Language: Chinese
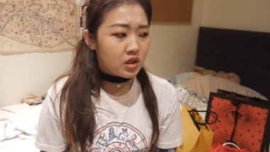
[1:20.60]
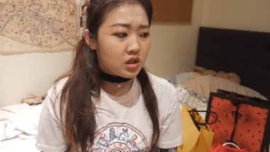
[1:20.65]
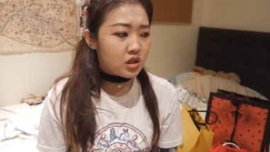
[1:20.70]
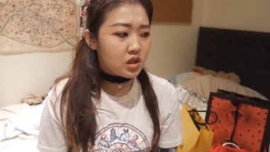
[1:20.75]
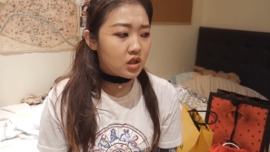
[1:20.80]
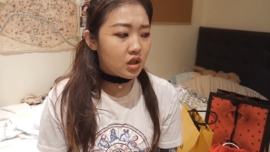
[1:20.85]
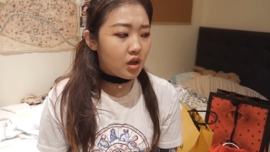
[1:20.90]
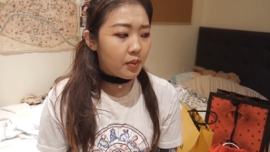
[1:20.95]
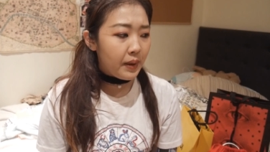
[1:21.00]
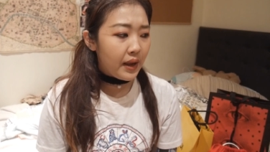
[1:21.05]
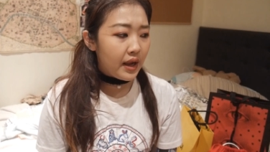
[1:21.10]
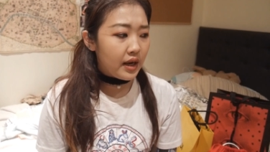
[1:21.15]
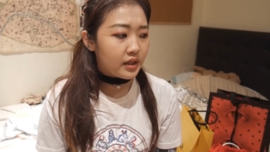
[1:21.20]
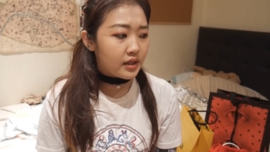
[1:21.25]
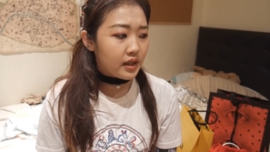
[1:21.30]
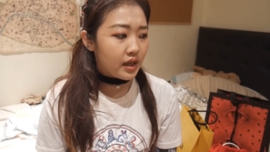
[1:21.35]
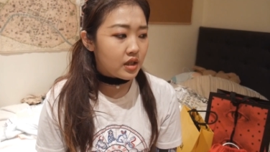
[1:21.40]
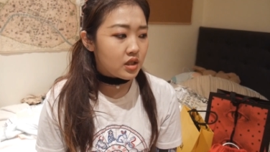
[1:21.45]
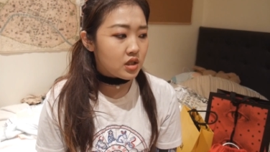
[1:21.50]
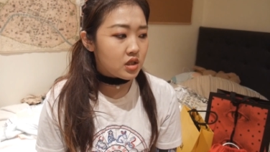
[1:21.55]
是这个
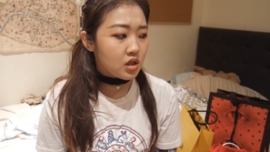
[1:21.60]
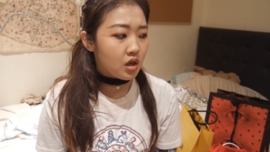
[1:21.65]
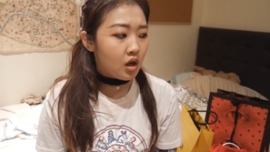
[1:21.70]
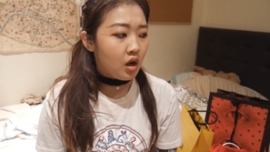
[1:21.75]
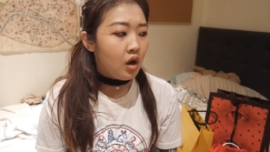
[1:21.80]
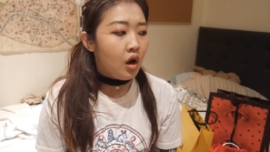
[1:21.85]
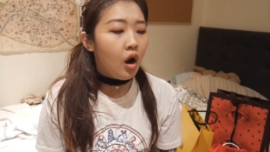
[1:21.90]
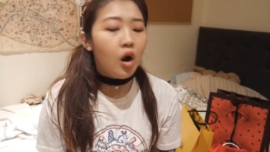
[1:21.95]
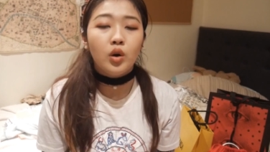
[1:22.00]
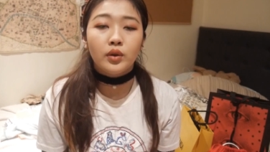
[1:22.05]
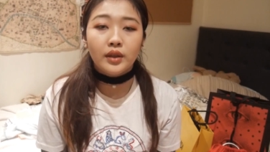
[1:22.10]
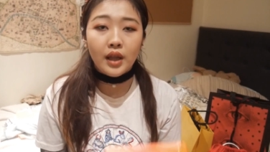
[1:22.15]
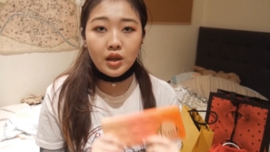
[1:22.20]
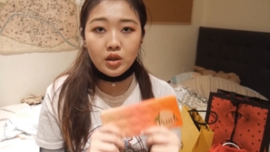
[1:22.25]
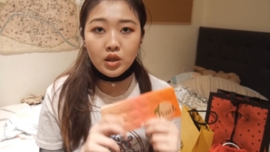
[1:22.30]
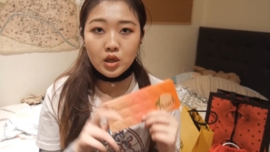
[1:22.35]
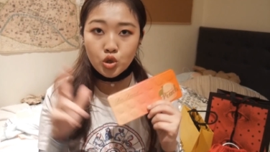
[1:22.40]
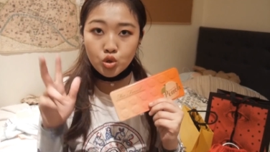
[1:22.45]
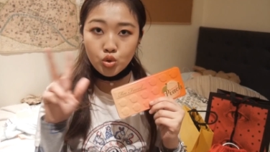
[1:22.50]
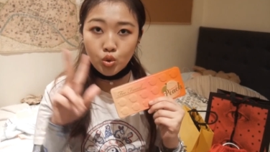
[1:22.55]
palette 还是？哦，
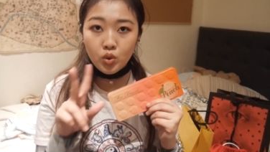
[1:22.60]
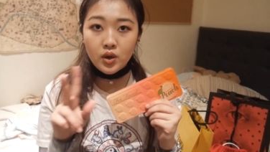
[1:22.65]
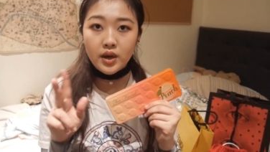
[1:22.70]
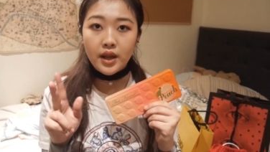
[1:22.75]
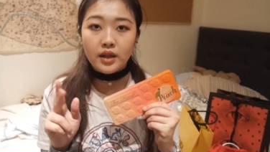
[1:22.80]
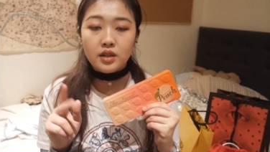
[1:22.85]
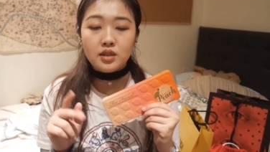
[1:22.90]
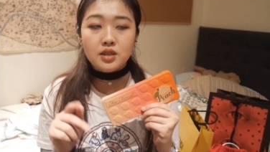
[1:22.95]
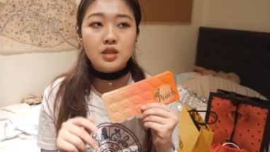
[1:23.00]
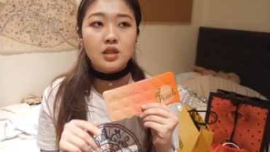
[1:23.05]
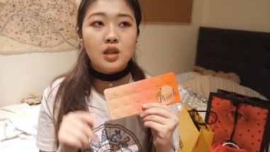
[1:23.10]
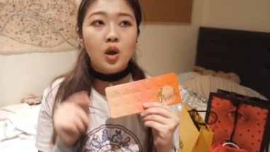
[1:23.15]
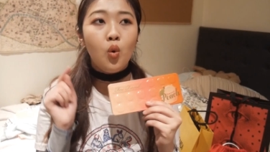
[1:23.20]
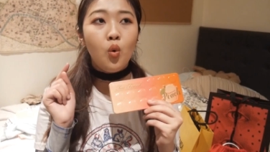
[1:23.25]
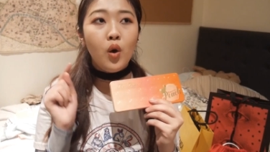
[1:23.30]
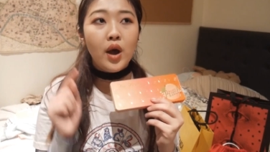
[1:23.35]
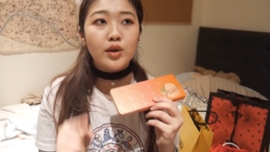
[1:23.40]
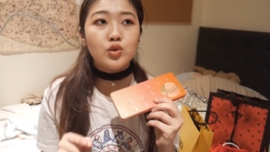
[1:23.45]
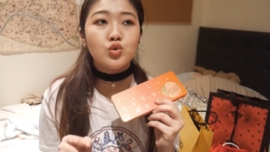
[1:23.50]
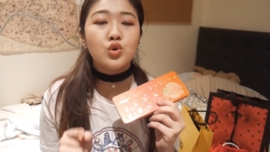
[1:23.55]
他他说过两次，他
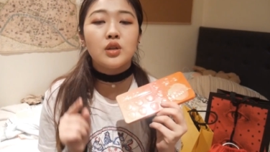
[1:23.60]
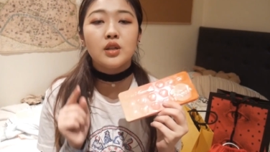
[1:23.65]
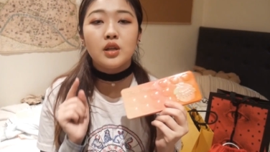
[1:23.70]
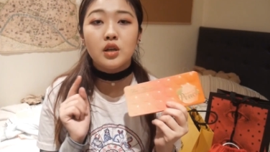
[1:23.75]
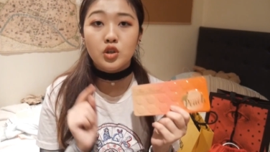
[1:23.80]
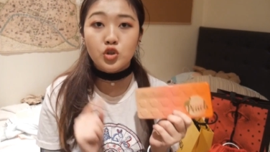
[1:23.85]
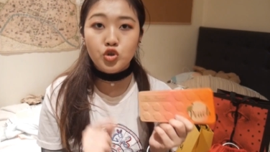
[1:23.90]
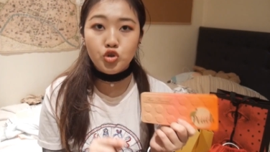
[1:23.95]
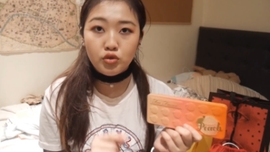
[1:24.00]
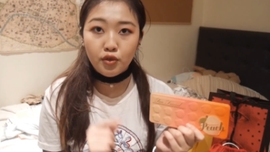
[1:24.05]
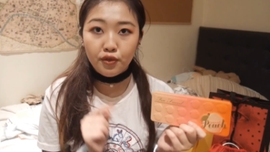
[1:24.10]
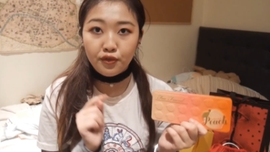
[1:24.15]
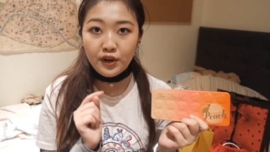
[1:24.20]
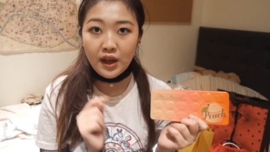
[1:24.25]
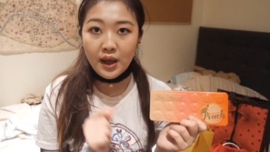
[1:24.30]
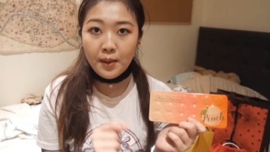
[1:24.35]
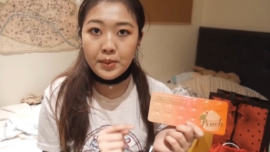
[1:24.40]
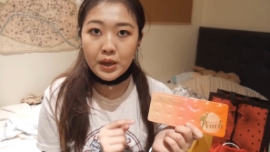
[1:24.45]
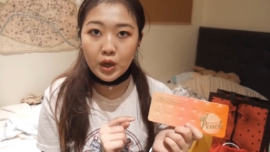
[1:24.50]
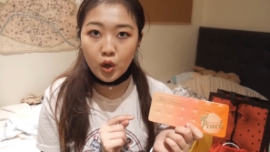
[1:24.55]
化妆那个是用的
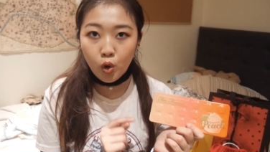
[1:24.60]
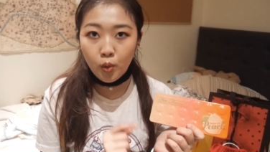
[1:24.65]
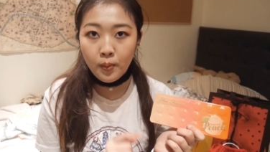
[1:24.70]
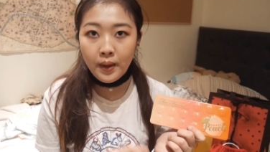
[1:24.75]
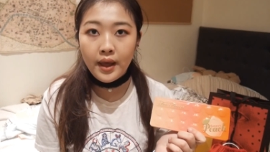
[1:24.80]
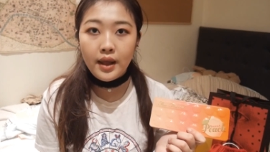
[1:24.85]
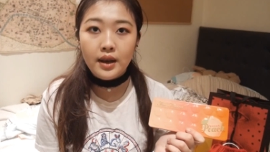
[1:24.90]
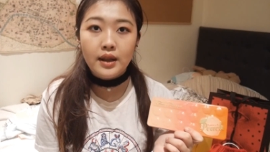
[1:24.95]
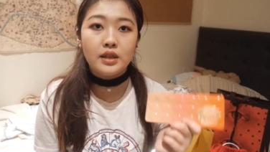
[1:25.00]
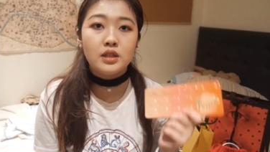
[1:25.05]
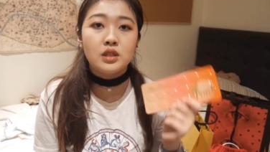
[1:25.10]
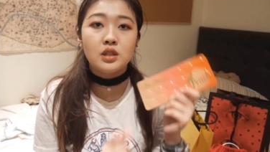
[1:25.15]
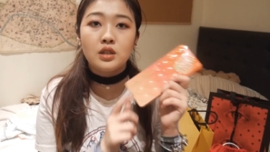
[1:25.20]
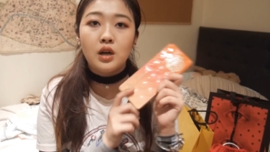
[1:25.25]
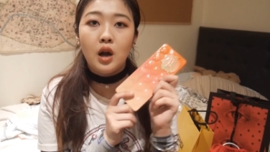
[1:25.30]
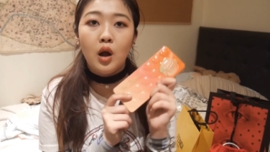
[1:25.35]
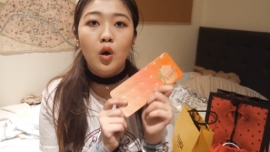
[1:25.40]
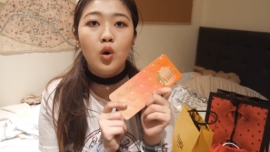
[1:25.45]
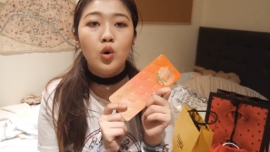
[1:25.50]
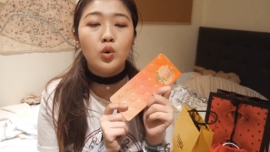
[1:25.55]
Flamingo palette，
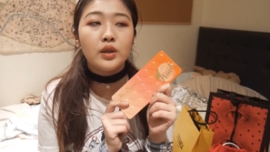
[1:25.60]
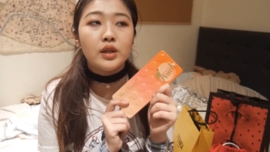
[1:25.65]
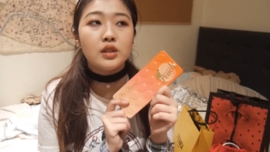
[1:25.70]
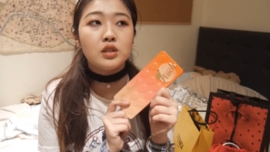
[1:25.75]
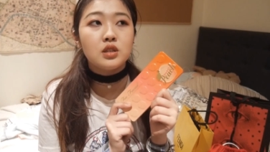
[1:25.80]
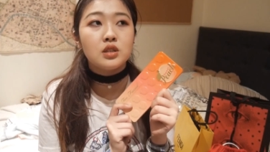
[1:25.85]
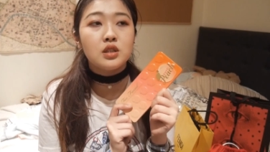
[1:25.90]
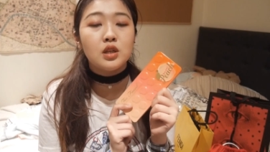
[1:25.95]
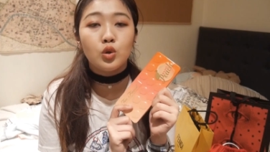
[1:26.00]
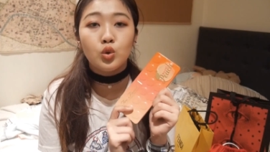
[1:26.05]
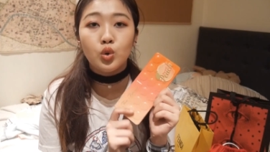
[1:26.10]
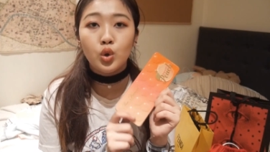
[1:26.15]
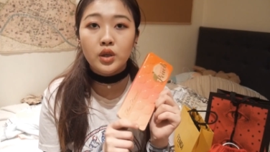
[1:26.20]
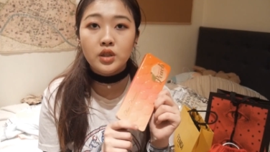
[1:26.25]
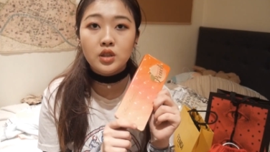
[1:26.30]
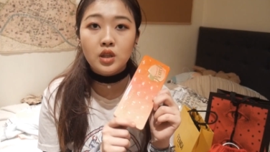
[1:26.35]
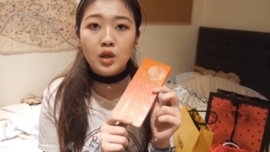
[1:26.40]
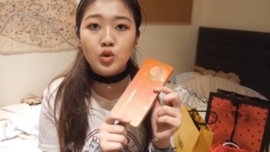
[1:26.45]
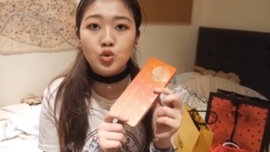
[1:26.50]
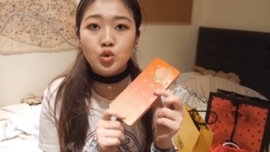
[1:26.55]
然后他之前
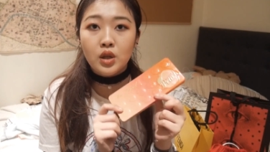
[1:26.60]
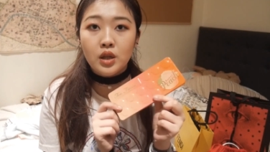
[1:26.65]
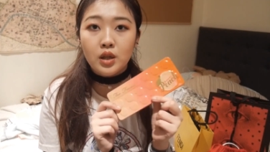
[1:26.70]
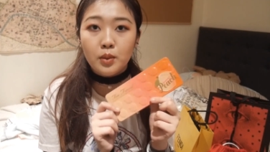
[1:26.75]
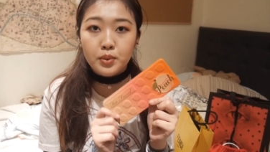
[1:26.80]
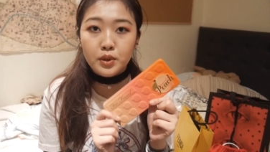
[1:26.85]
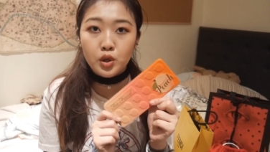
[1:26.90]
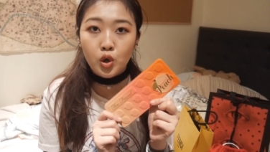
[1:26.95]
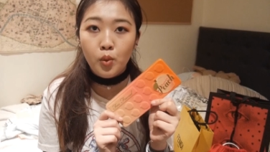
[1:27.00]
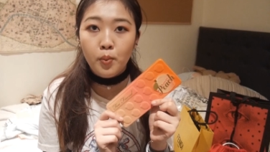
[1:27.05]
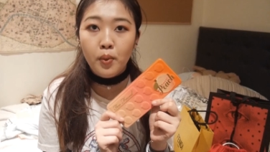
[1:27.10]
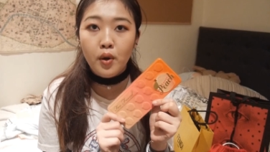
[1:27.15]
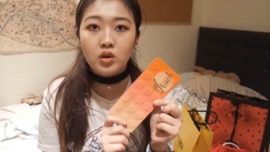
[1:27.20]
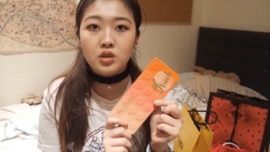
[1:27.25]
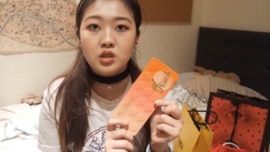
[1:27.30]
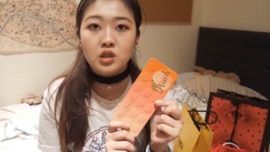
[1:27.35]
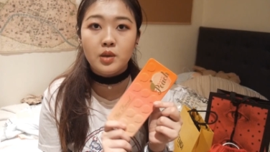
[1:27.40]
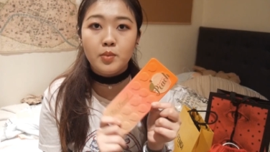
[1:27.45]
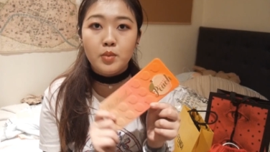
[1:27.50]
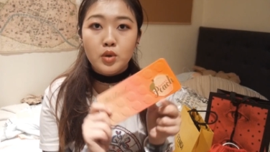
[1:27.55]
推他说他的 P O
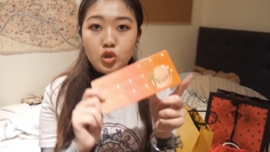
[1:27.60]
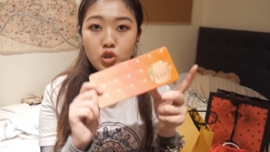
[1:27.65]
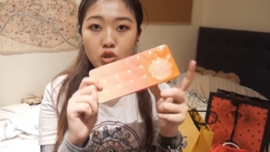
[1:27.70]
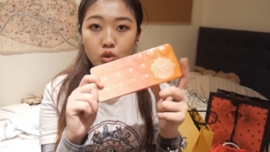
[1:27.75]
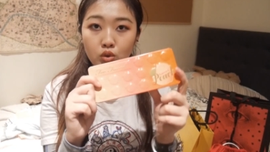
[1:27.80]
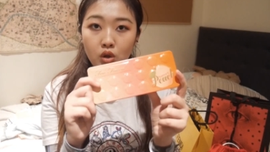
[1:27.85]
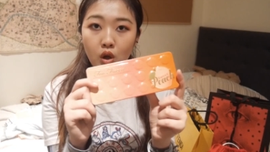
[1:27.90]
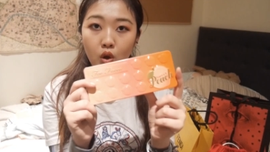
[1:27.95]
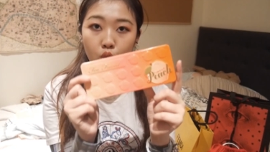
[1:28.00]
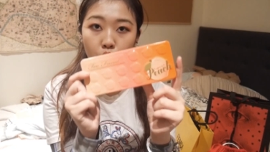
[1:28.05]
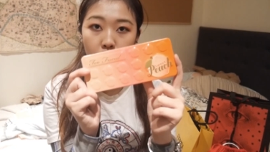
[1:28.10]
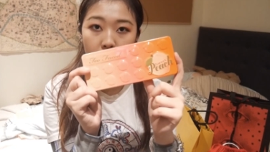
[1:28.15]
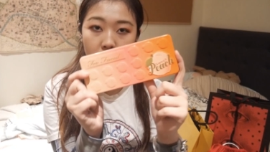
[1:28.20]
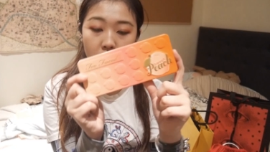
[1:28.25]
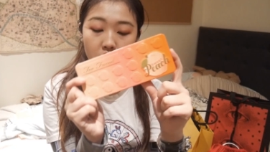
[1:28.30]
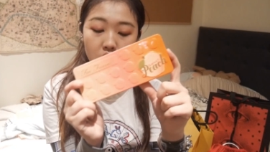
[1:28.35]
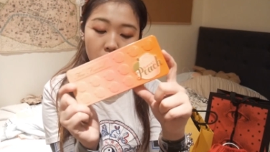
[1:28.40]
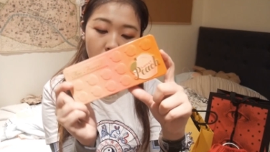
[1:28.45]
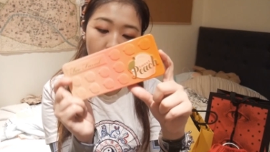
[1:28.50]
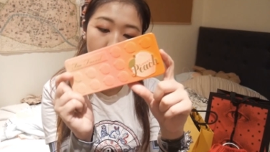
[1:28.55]
box 里面收到过一
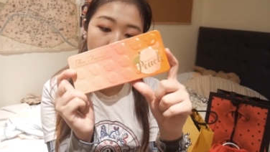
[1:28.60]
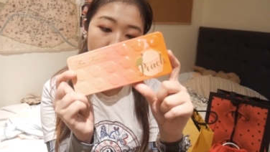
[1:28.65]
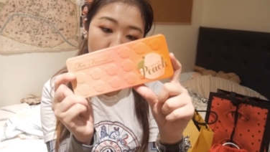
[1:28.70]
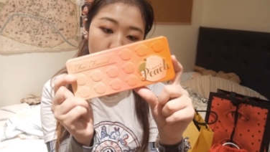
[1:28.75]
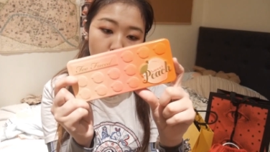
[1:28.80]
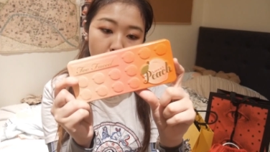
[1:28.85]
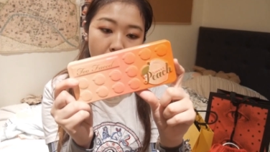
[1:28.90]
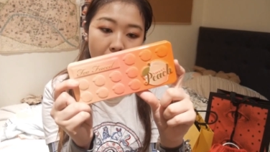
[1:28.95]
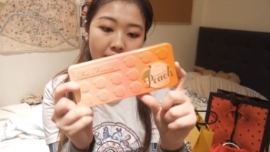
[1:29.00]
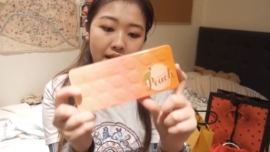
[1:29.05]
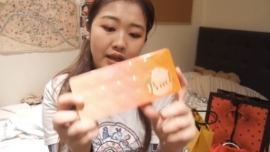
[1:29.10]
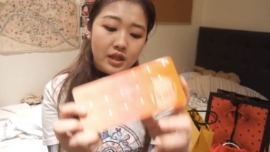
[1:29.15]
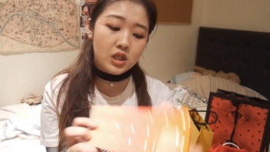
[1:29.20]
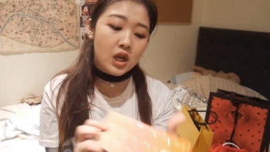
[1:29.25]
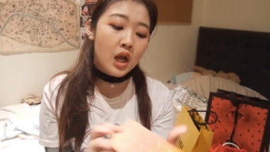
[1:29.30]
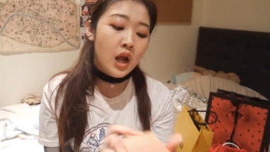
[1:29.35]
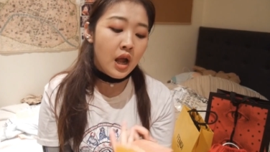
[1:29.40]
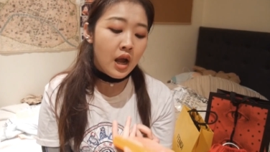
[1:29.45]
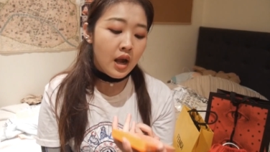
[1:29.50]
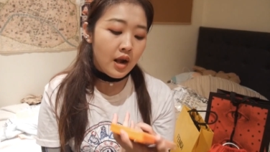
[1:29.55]
个这个 Peach
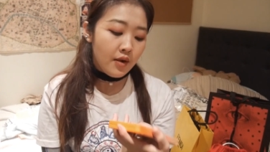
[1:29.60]
palette，